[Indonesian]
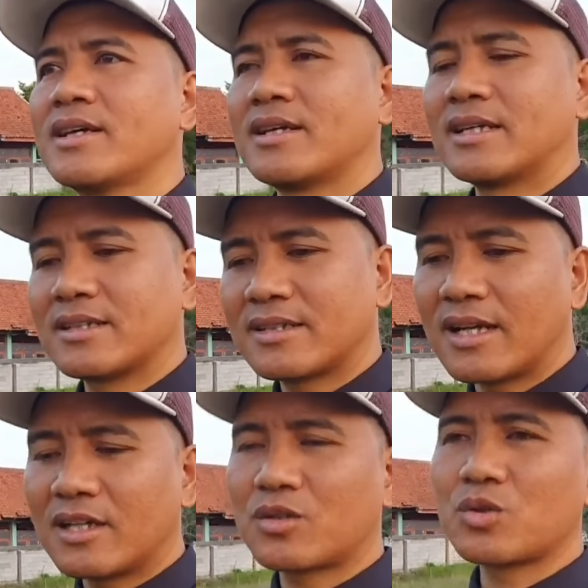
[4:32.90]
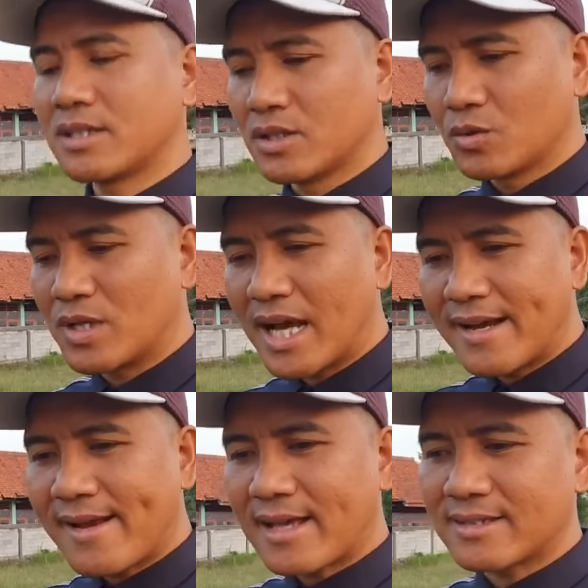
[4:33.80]
Nah setelah itu udah
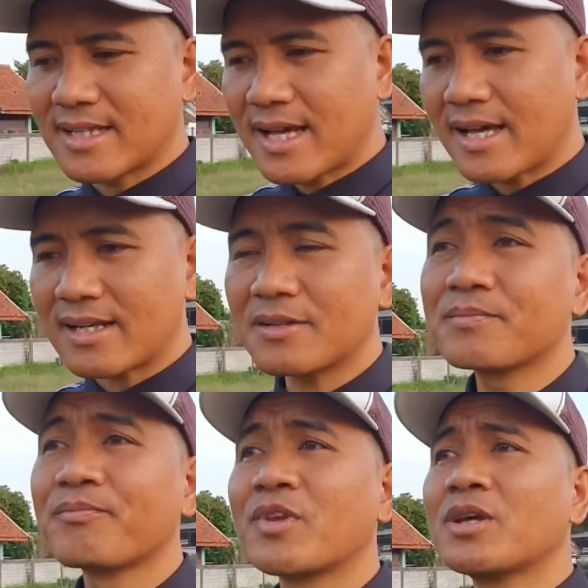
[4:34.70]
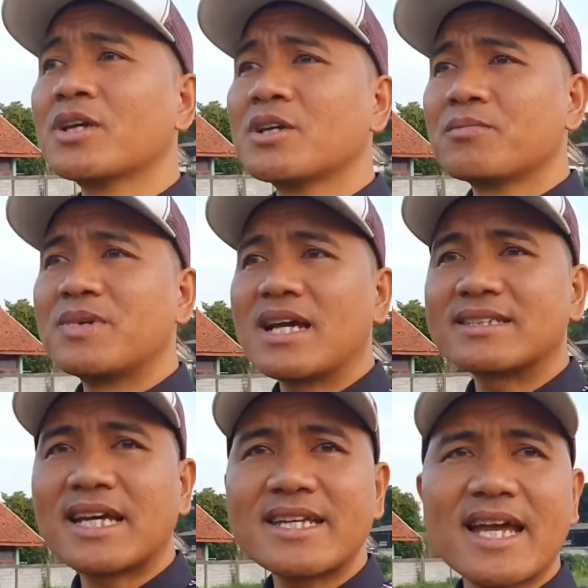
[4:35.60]
adan asar,
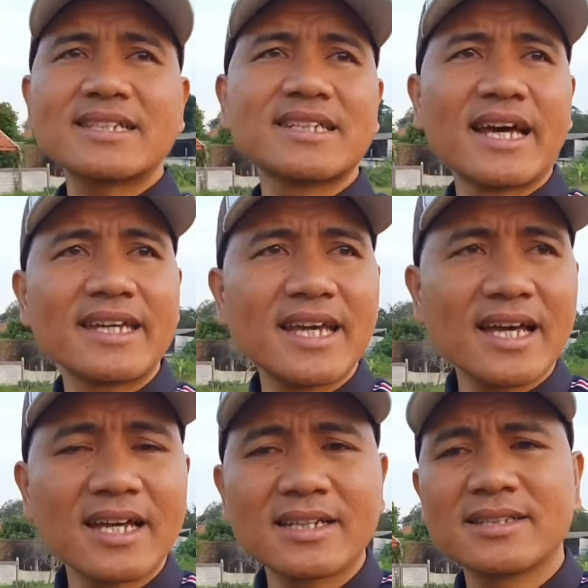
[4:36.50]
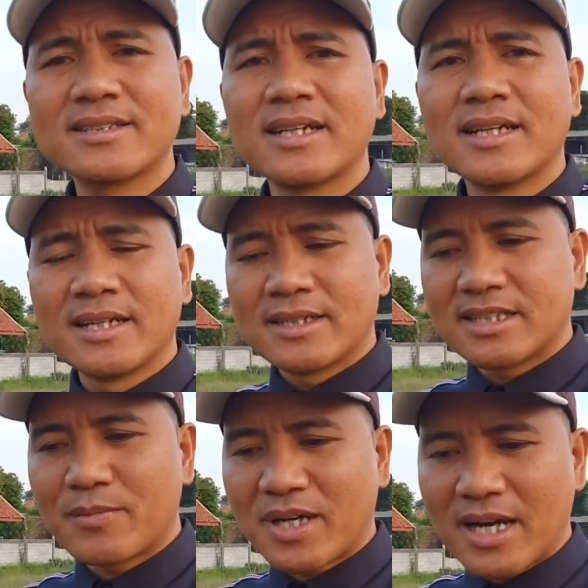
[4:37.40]
biasanya saya
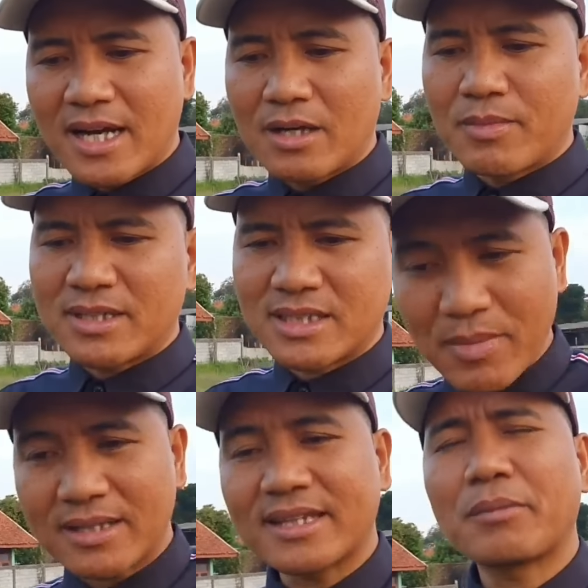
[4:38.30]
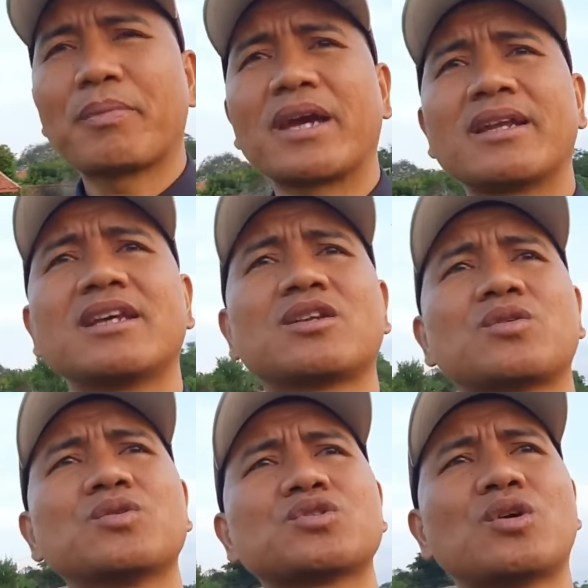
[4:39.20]
sama Kang Alman sangat Teh
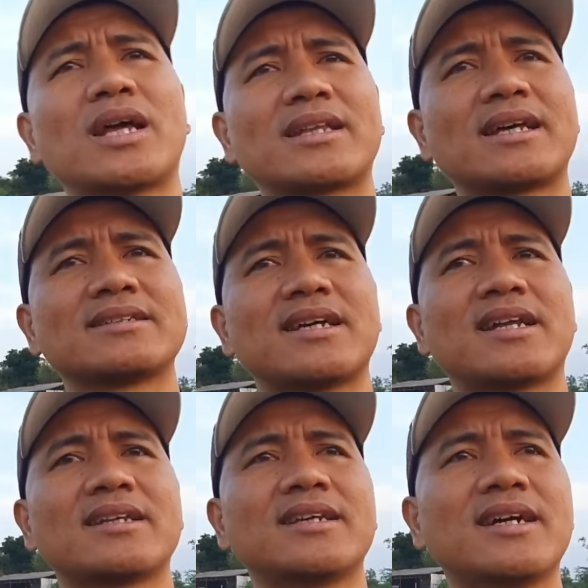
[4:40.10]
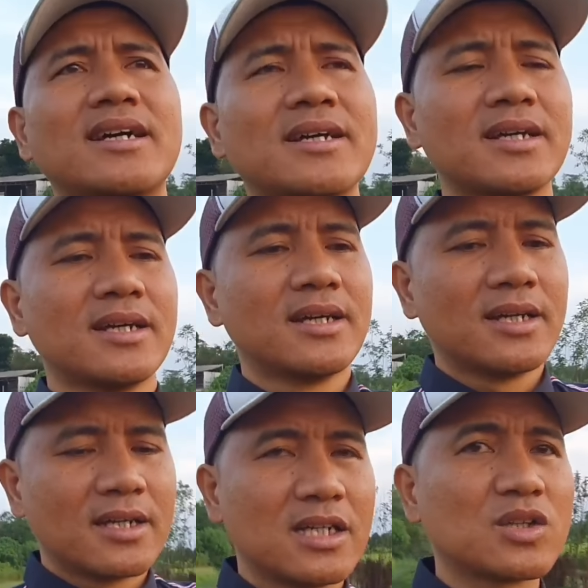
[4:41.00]
itu sholat asarnya
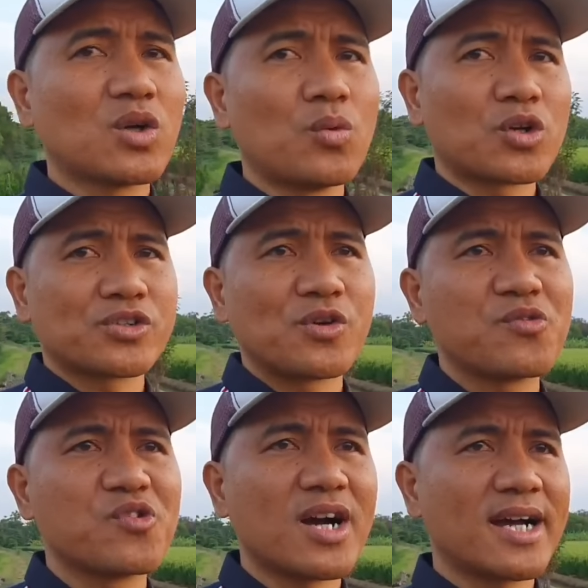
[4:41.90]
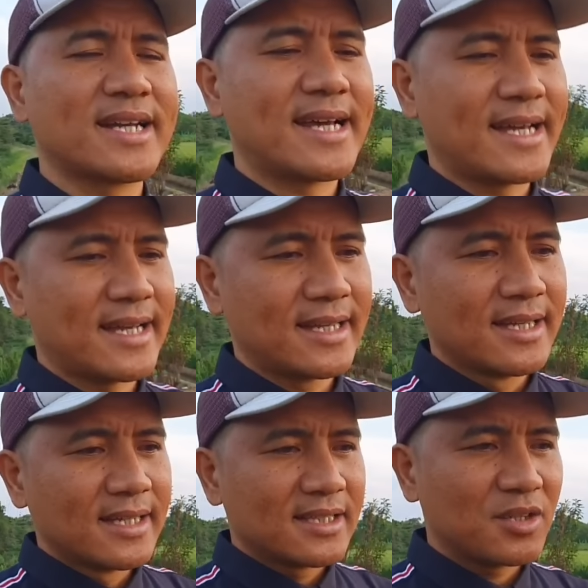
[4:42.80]
di Tower Sofwa. Nah
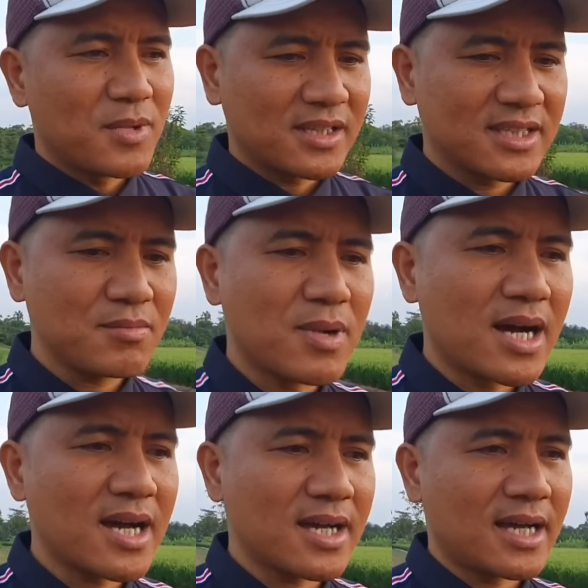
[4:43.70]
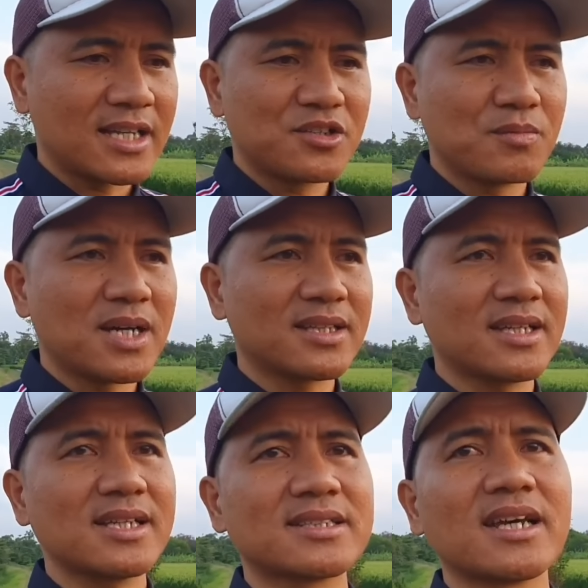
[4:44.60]
tiba-tiba hari Jumat
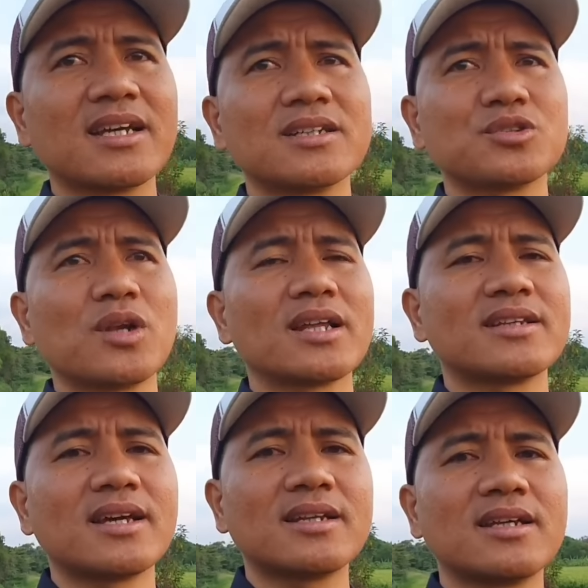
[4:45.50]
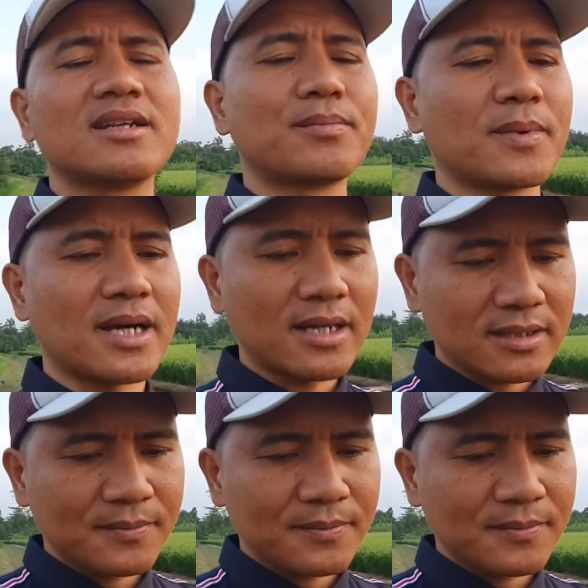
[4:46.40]
ini saya sholatnya di dekat